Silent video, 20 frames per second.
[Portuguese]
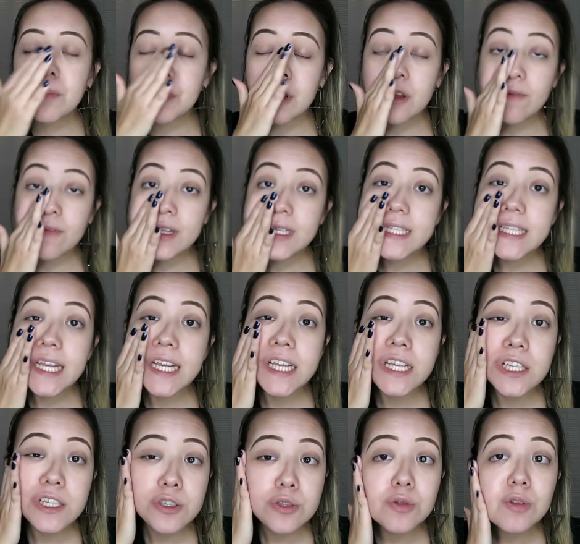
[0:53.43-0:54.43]
Porque vai ser
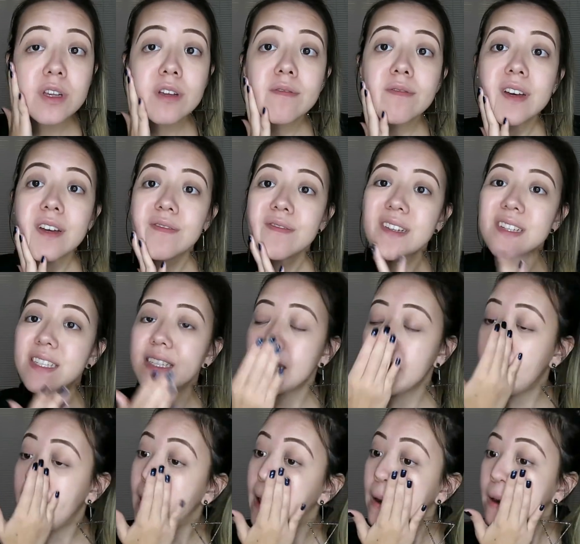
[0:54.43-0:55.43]
isso que vai
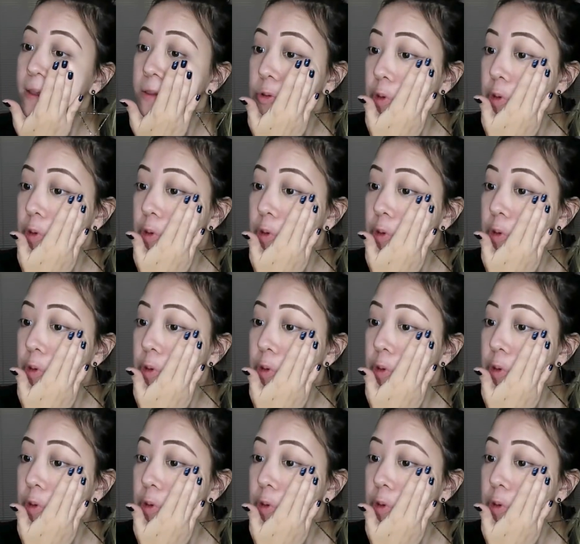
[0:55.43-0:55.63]
fazer ela